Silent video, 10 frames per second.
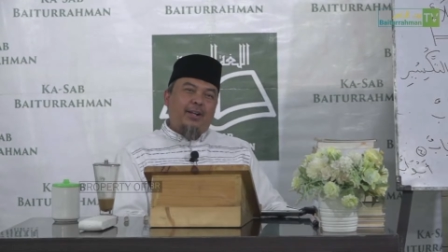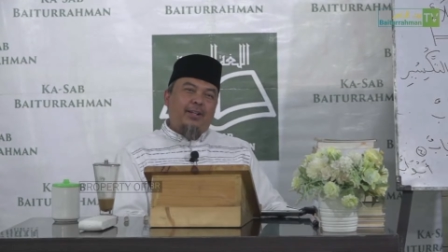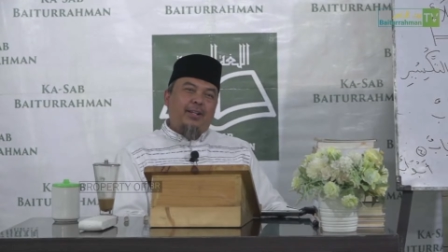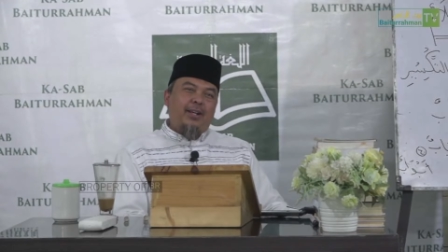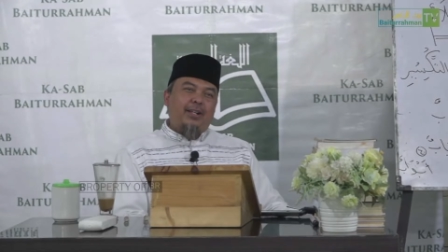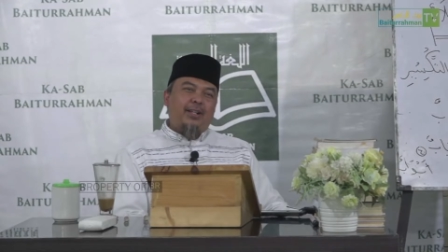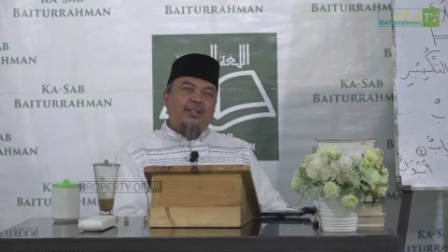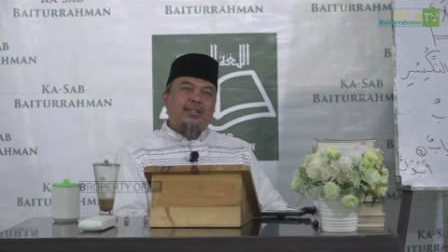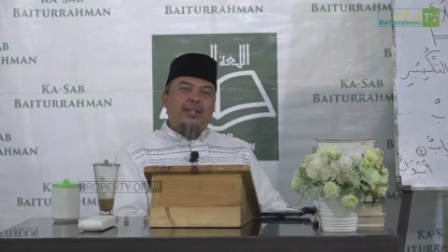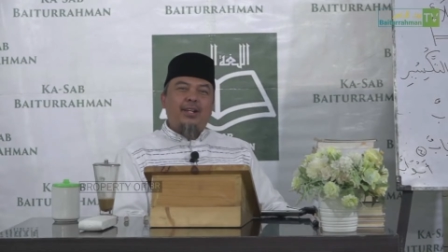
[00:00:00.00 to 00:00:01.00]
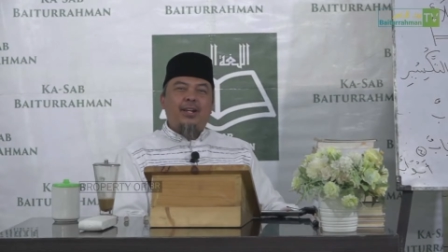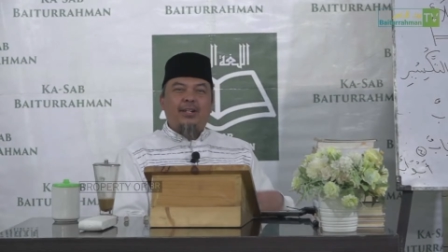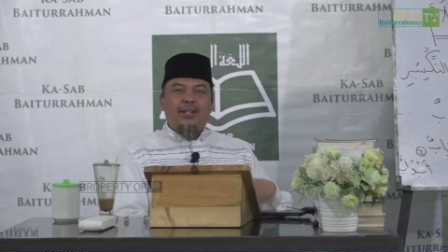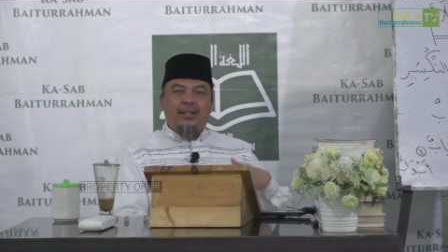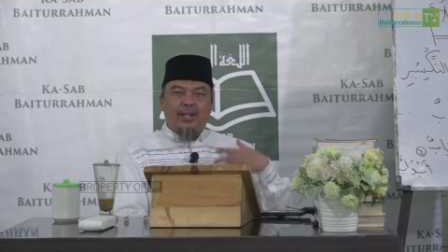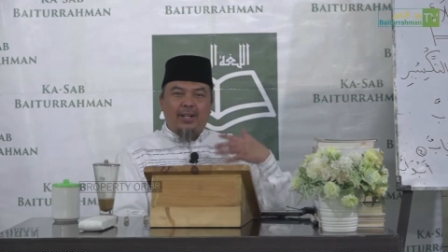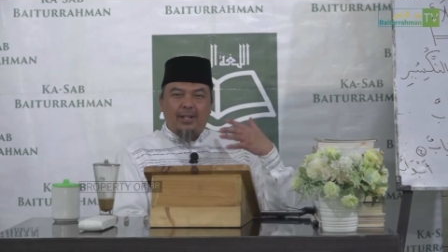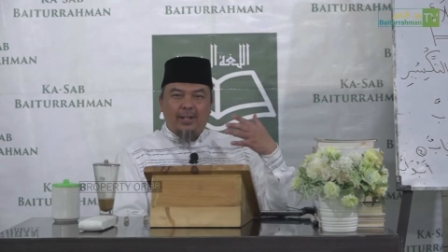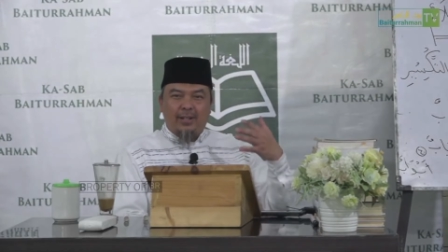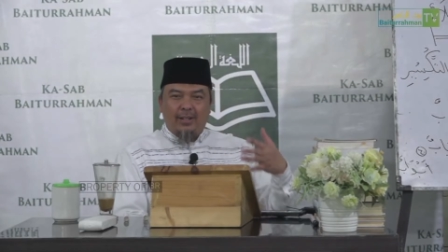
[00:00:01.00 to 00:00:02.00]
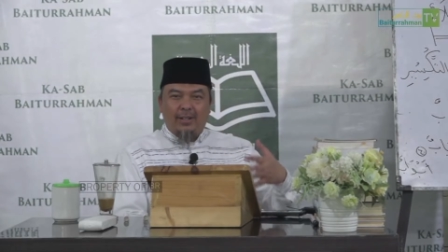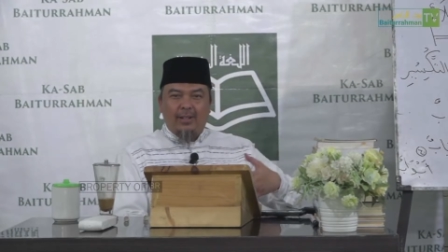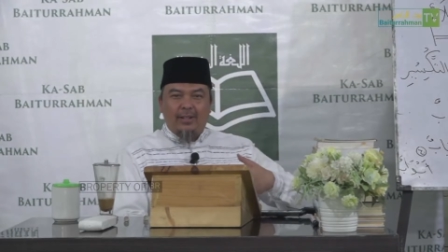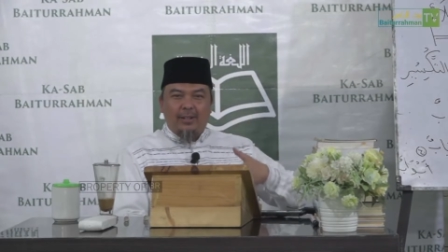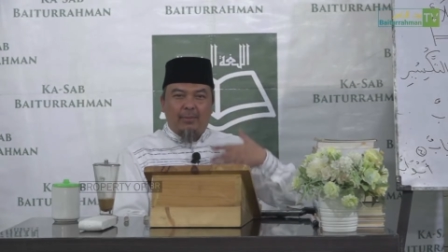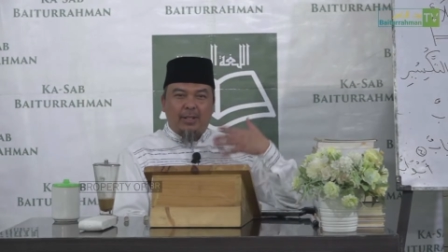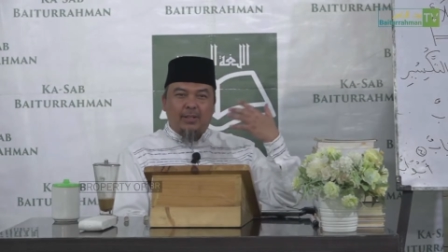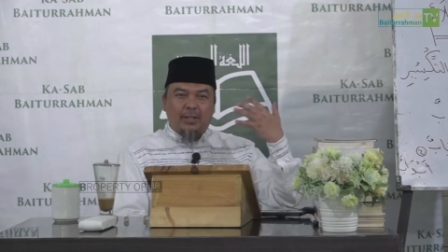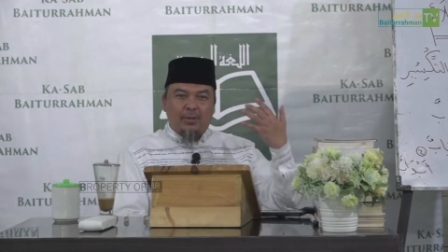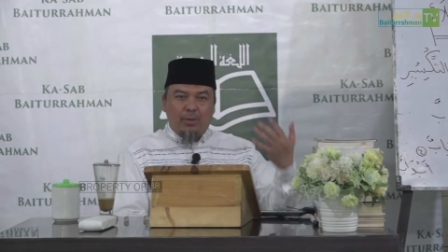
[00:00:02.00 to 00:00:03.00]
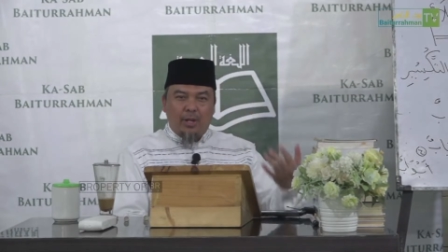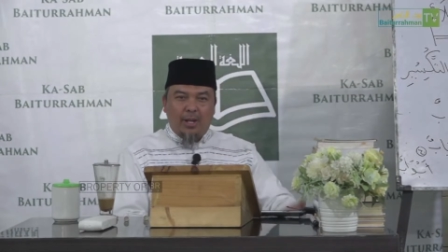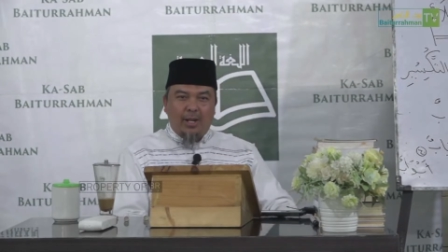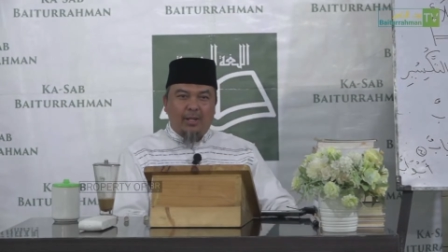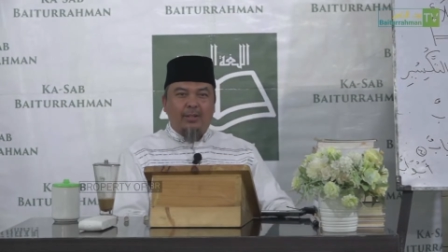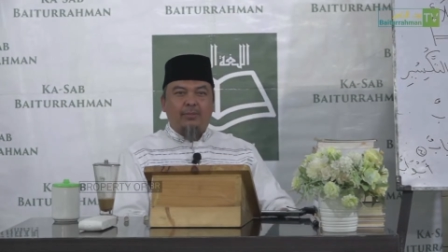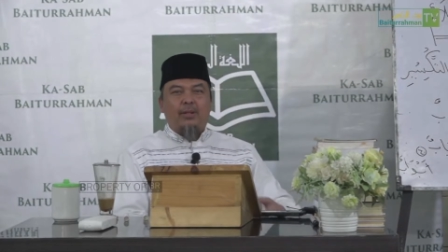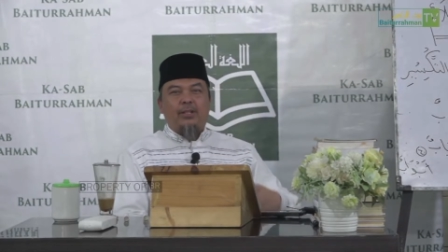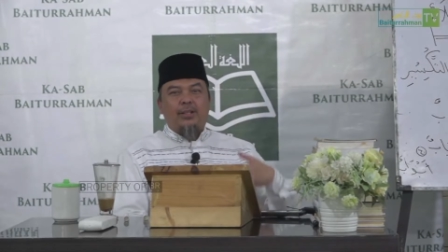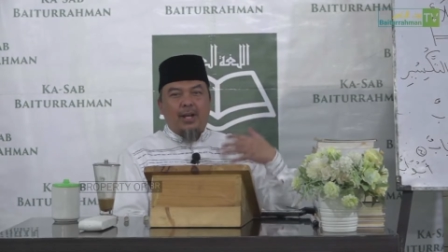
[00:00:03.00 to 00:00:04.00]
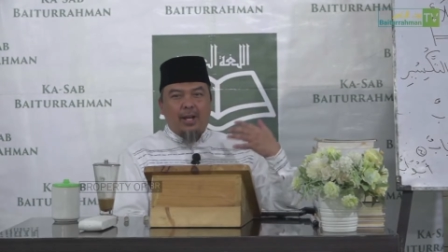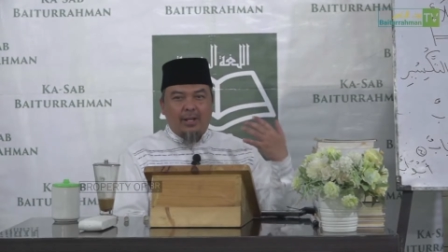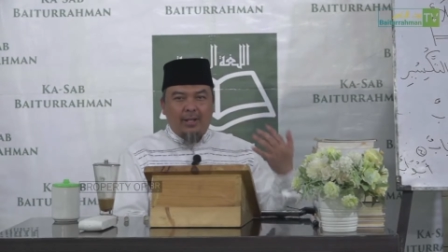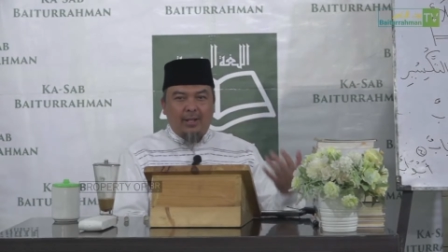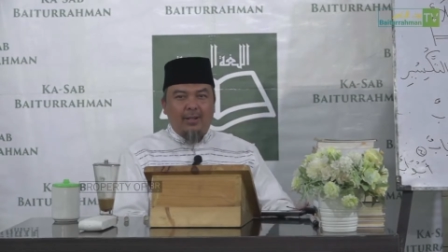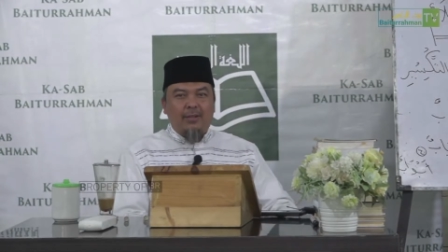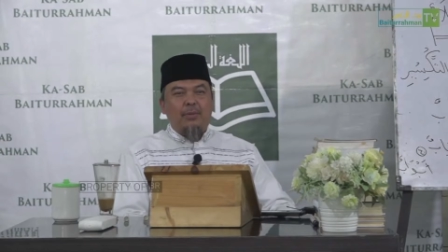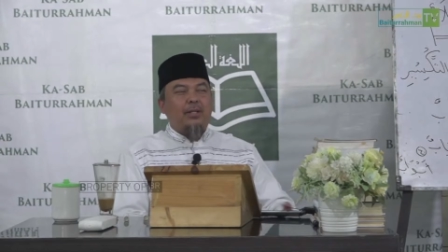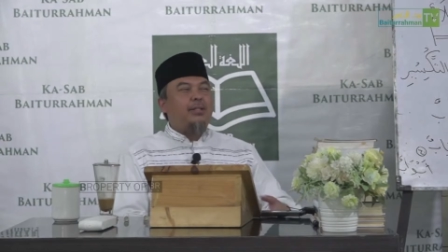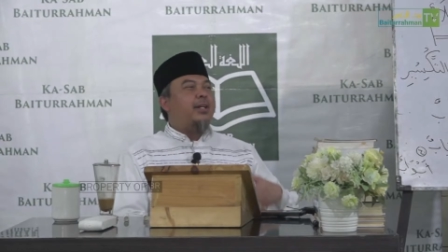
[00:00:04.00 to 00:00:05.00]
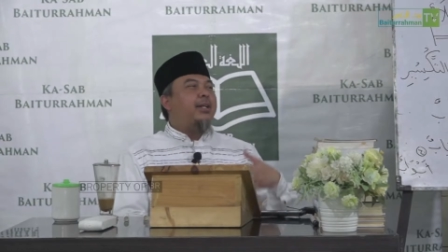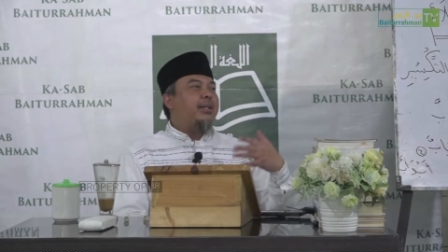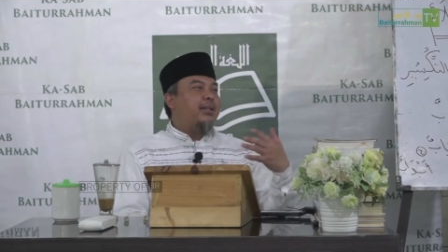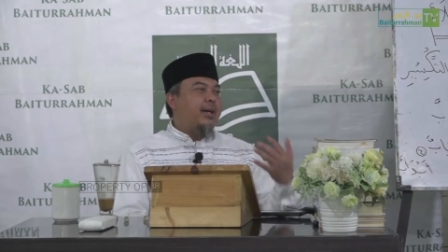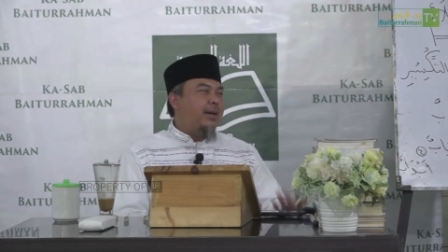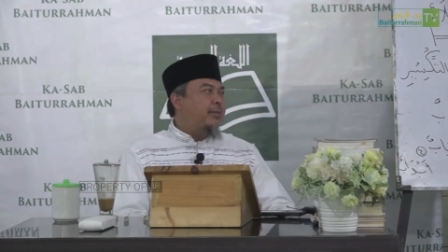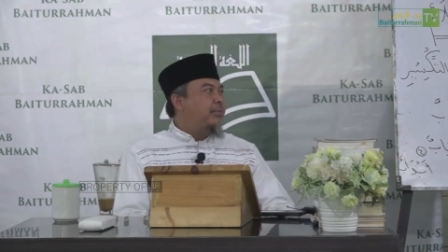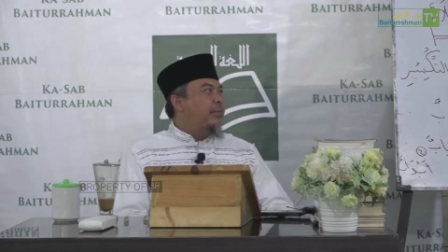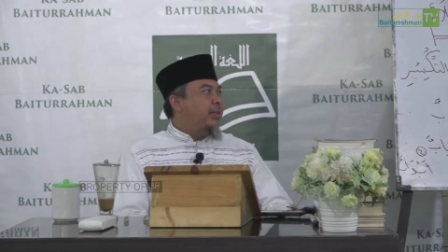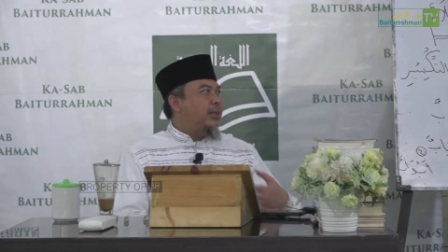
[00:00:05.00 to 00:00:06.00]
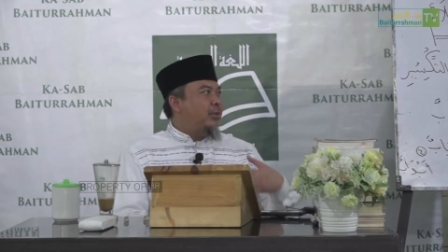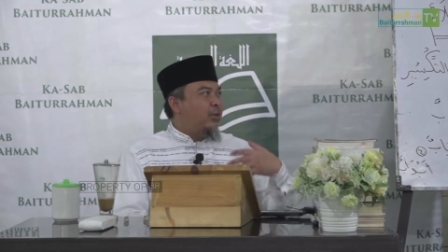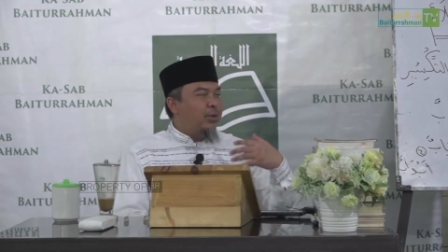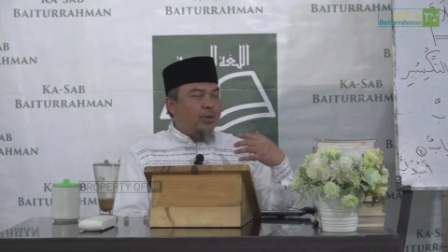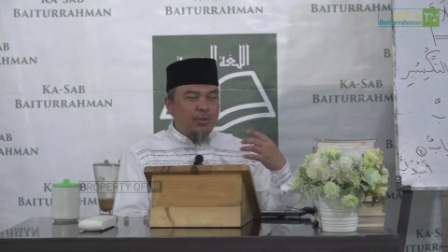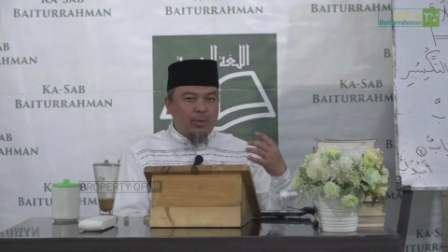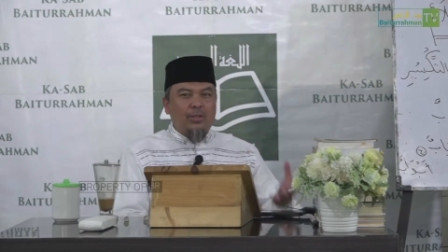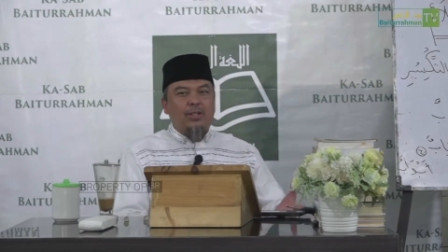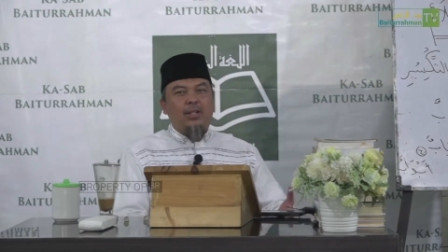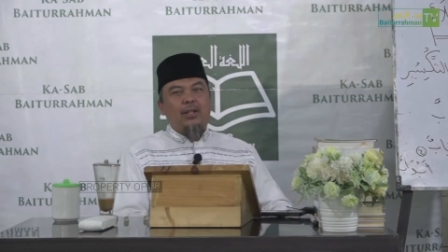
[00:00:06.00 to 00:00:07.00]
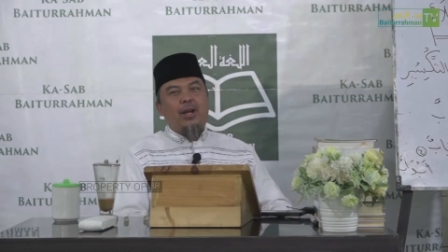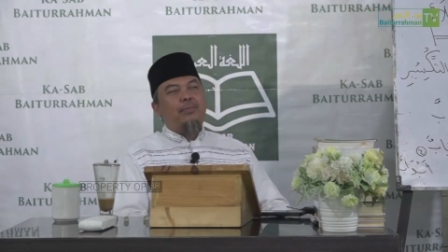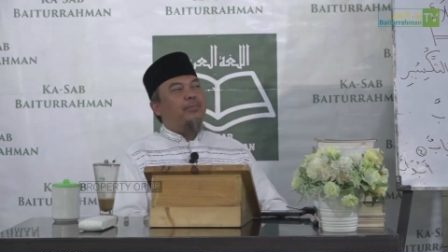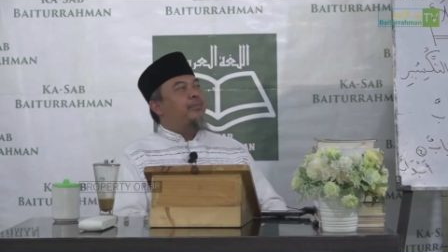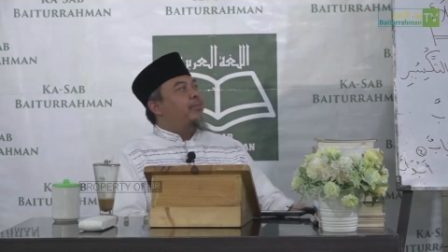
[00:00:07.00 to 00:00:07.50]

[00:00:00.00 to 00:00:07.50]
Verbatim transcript: Dari keseringan kita baca Quran, baca hadis, baca kitab, baca turus-turus kitab,